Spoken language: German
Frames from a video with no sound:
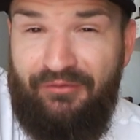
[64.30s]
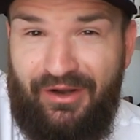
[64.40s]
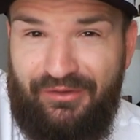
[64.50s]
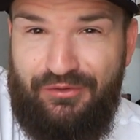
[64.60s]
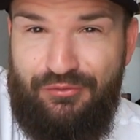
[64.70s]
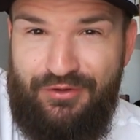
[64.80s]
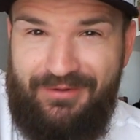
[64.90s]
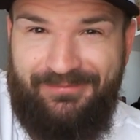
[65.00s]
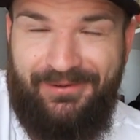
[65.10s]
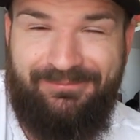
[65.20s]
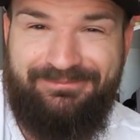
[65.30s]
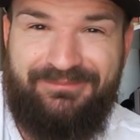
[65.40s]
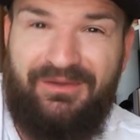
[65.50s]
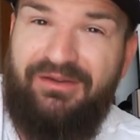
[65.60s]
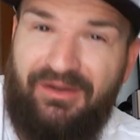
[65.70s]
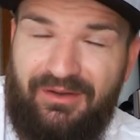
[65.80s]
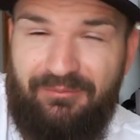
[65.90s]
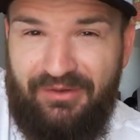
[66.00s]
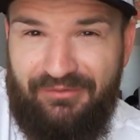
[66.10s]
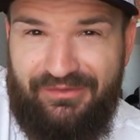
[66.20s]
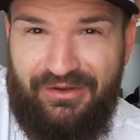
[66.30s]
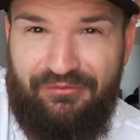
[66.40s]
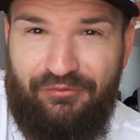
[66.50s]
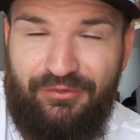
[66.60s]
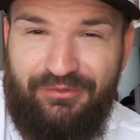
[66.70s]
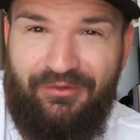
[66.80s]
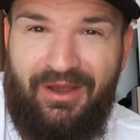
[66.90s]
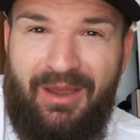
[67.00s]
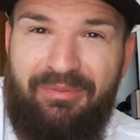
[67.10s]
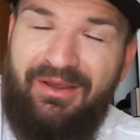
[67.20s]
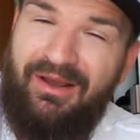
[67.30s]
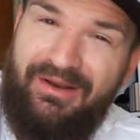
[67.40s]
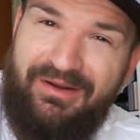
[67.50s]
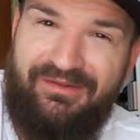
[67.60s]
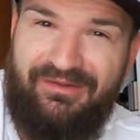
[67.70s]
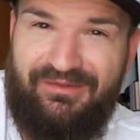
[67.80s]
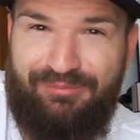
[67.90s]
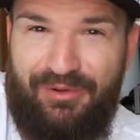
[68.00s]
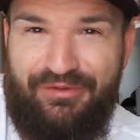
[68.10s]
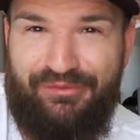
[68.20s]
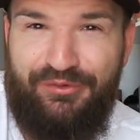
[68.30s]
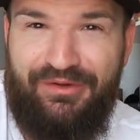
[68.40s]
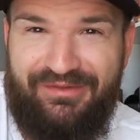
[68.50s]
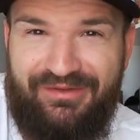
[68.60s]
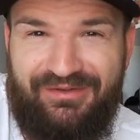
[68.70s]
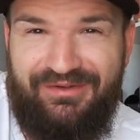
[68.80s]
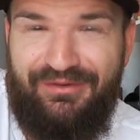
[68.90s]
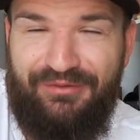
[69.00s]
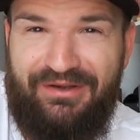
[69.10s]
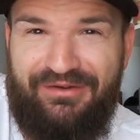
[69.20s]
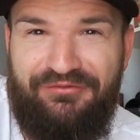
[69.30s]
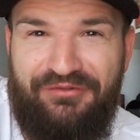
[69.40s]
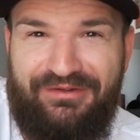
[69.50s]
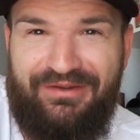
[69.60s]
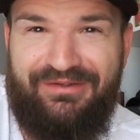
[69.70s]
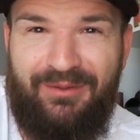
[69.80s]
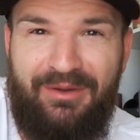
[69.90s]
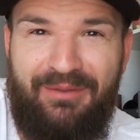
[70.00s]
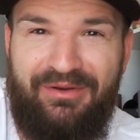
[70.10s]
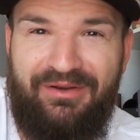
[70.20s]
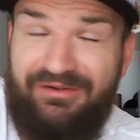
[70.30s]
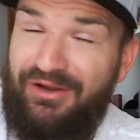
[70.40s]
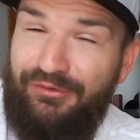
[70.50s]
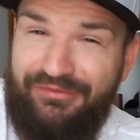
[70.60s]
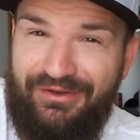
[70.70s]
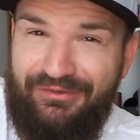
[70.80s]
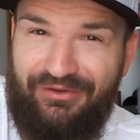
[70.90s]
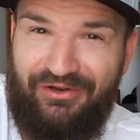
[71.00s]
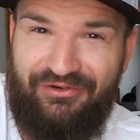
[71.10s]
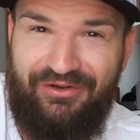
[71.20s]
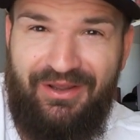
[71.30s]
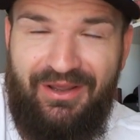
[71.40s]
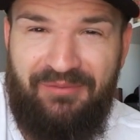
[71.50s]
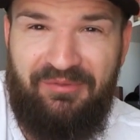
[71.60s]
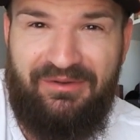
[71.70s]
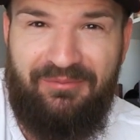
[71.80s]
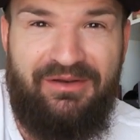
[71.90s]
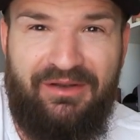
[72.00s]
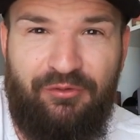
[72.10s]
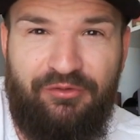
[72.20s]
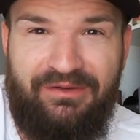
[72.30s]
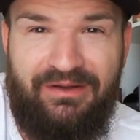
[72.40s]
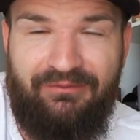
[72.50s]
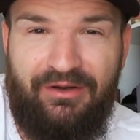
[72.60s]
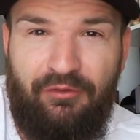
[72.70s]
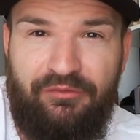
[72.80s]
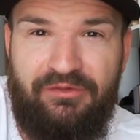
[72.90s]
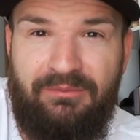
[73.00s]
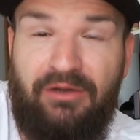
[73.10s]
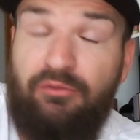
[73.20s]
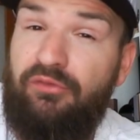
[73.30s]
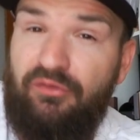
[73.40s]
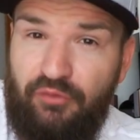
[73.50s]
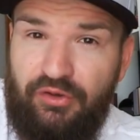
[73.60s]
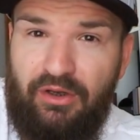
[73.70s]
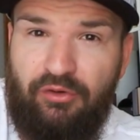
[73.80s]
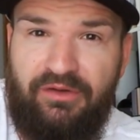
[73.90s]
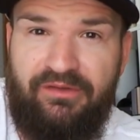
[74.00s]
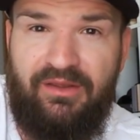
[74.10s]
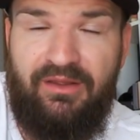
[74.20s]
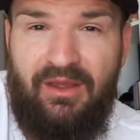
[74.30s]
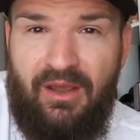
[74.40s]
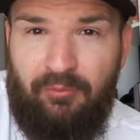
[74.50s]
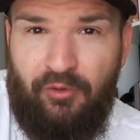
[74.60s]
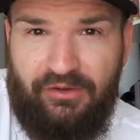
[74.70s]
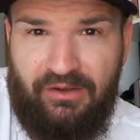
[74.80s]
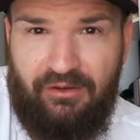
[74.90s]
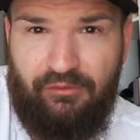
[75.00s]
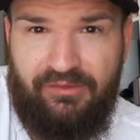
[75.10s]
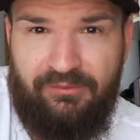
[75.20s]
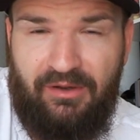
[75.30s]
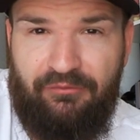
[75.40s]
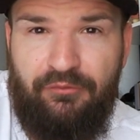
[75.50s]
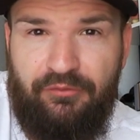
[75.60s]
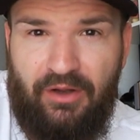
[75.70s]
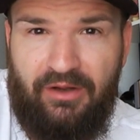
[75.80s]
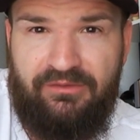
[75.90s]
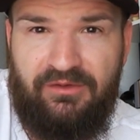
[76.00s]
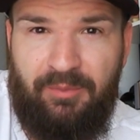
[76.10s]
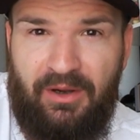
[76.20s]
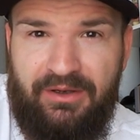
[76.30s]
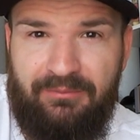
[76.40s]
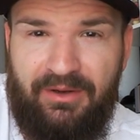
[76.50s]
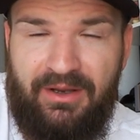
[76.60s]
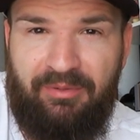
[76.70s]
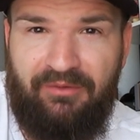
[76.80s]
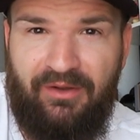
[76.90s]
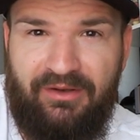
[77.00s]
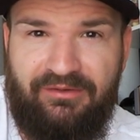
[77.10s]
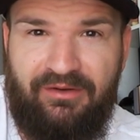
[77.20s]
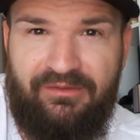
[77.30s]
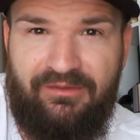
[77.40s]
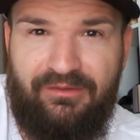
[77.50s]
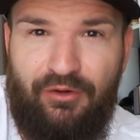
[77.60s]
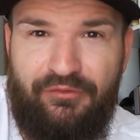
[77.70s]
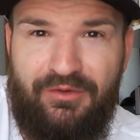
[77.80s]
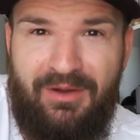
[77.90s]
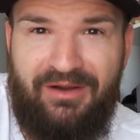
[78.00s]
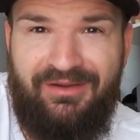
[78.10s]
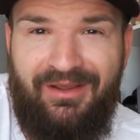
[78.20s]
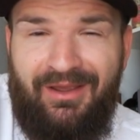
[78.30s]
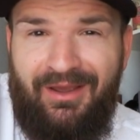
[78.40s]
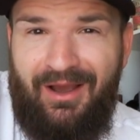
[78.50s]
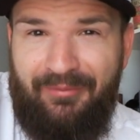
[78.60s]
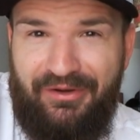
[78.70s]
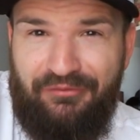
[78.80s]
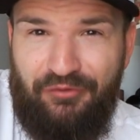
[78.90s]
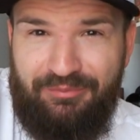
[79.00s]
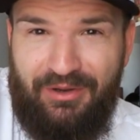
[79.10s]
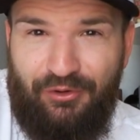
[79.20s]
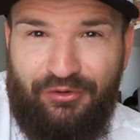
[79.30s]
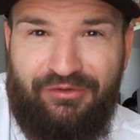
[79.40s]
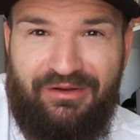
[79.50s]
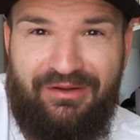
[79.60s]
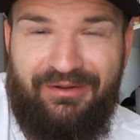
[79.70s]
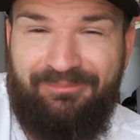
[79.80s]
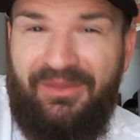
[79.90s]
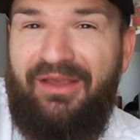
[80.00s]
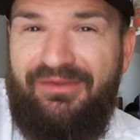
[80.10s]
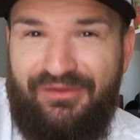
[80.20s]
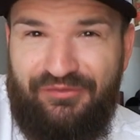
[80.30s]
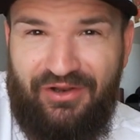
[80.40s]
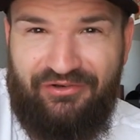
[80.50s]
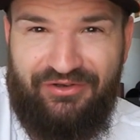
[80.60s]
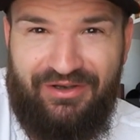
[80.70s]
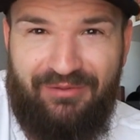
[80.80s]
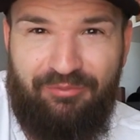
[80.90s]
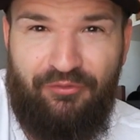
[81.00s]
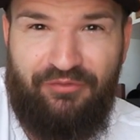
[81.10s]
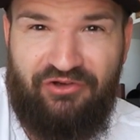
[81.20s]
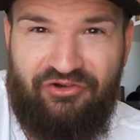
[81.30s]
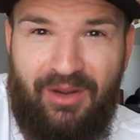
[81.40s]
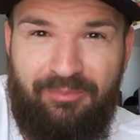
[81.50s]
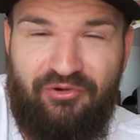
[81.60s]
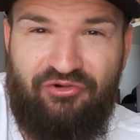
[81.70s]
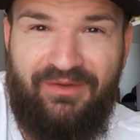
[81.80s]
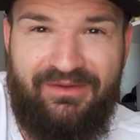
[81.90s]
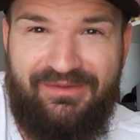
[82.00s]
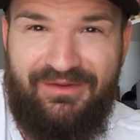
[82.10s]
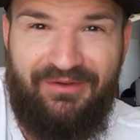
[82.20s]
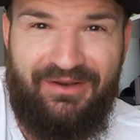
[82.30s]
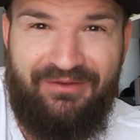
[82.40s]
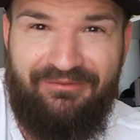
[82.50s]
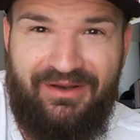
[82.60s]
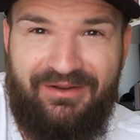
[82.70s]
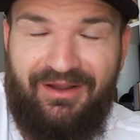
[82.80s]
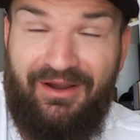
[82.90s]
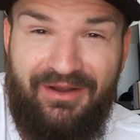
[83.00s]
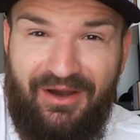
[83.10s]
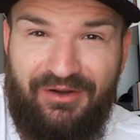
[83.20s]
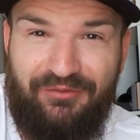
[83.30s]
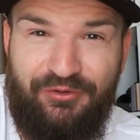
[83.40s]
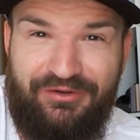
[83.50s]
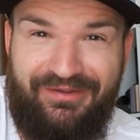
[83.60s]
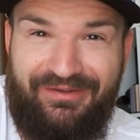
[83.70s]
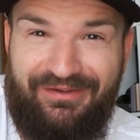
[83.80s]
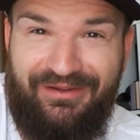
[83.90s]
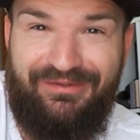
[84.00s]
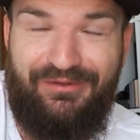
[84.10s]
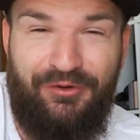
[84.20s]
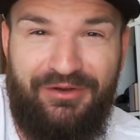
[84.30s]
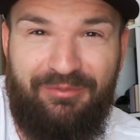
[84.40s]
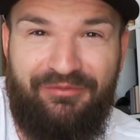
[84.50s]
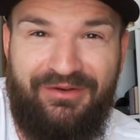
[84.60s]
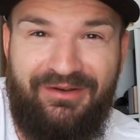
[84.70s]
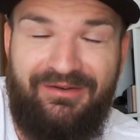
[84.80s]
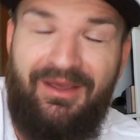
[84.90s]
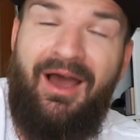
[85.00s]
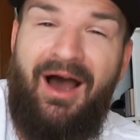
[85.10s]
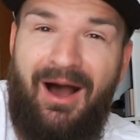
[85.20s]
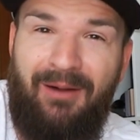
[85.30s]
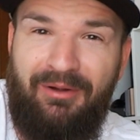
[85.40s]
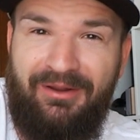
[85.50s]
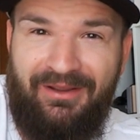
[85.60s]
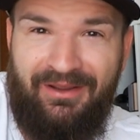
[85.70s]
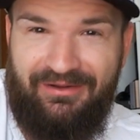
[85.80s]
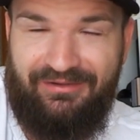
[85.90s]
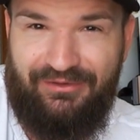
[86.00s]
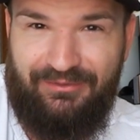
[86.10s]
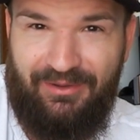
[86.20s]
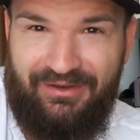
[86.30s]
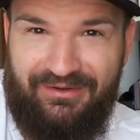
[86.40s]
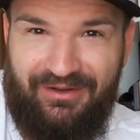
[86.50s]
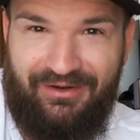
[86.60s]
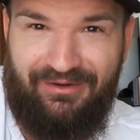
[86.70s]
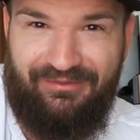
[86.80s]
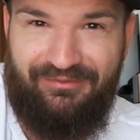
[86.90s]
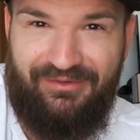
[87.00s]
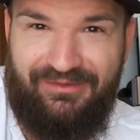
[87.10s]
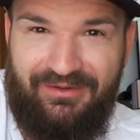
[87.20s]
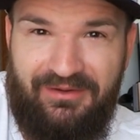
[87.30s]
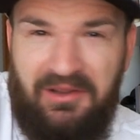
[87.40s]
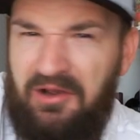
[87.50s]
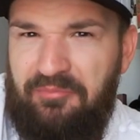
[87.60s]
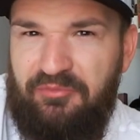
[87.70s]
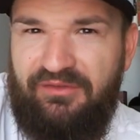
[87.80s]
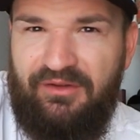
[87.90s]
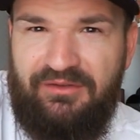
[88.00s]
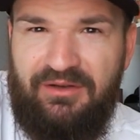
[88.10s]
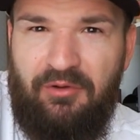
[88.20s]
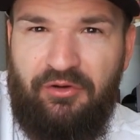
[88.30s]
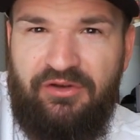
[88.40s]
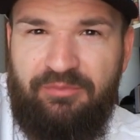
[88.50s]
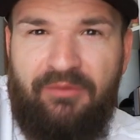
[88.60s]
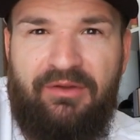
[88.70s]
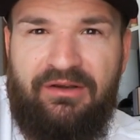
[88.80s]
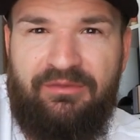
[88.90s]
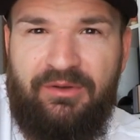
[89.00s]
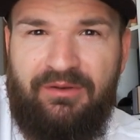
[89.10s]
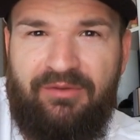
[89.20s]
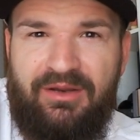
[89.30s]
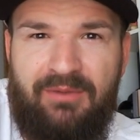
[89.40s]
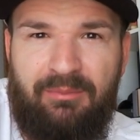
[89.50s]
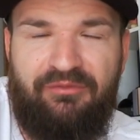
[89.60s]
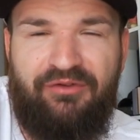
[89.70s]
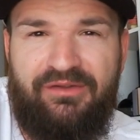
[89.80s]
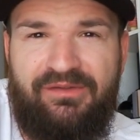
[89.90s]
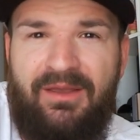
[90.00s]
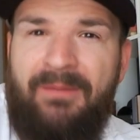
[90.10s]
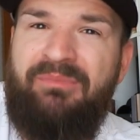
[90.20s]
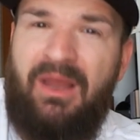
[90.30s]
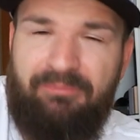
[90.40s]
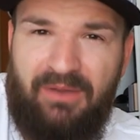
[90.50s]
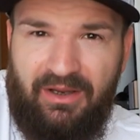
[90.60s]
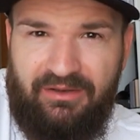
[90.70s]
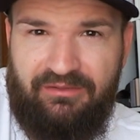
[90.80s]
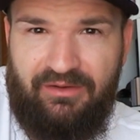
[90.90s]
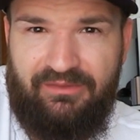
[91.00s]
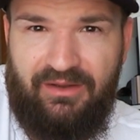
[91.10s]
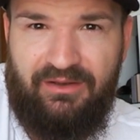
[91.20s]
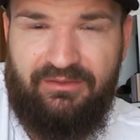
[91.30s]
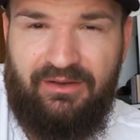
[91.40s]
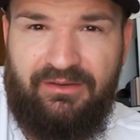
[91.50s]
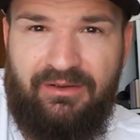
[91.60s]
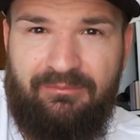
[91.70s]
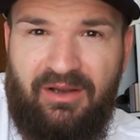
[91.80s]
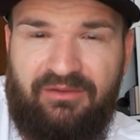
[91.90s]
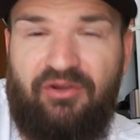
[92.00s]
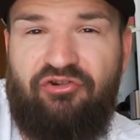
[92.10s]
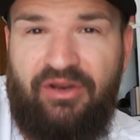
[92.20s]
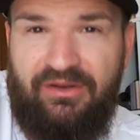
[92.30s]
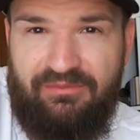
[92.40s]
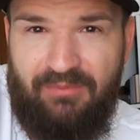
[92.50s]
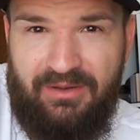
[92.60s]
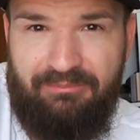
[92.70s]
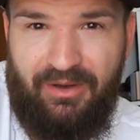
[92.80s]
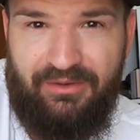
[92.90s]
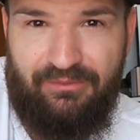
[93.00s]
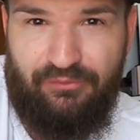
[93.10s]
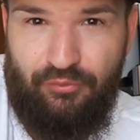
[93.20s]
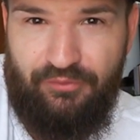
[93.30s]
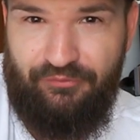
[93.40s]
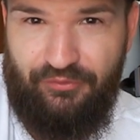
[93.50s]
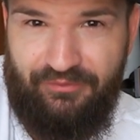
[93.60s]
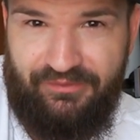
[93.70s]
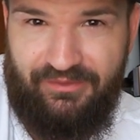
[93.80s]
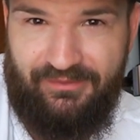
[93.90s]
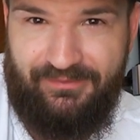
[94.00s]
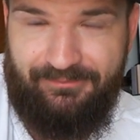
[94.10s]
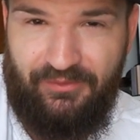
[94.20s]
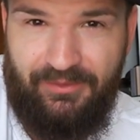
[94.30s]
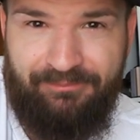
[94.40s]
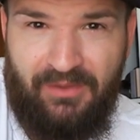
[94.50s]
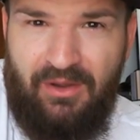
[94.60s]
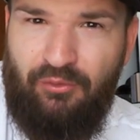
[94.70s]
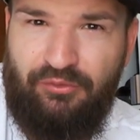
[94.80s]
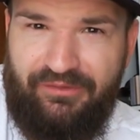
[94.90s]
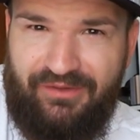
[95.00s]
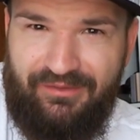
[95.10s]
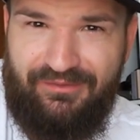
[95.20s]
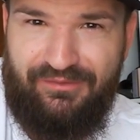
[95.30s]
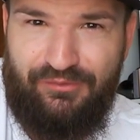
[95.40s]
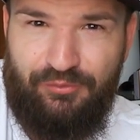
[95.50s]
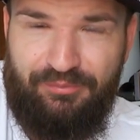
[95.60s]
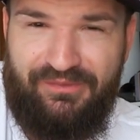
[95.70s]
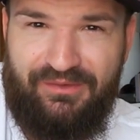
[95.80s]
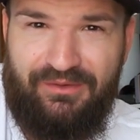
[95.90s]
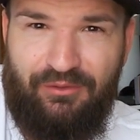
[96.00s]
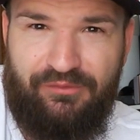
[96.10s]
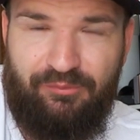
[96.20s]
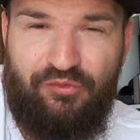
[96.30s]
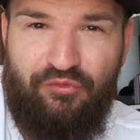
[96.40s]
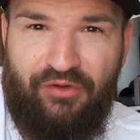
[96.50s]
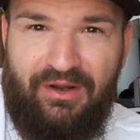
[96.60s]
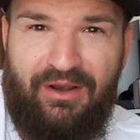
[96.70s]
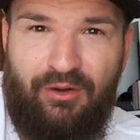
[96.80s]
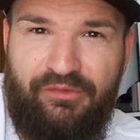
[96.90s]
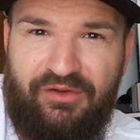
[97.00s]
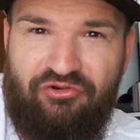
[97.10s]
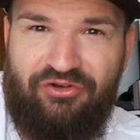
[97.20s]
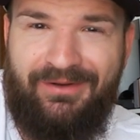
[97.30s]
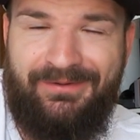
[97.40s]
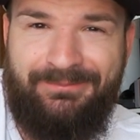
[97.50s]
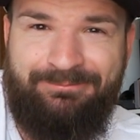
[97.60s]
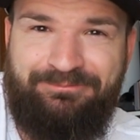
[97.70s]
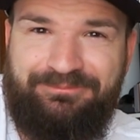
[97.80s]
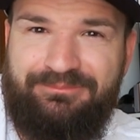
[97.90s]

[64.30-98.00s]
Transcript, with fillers: War ganz cool. Ja. Ich habe dann meinen Whisky gefunden, war happy. Allerdings ist es bei mir so, dass ich nicht wirklich ein Whisky-Sammler bin. Ich kaufe jede Flasche mit dem Hintergrund, die irgendwann aufzumachen. Und so wurde auch dieser Mordlach aus dem Jahr 85 bei einem meiner privaten Tastings aufgemacht. Am Ende wurde mir auch noch die Resteflasche, die Anbruchflasche abgeschwatzt. Die war dann weg. Keine Ahnung, wo die sich jetzt heute befindet. Aber ich hatte meinen Jahrgangs-Whisky. Habe mich seitdem auch nicht mehr wirklich mit dem Thema befasst. Habe mir eigentlich jetzt eher Gedanken gemacht, was schenke ich meinen beiden Söhnen für Whiskys. Ne? Ja? Und das Ganze ist so ein bisschen aus dem Zufall heraus entstanden.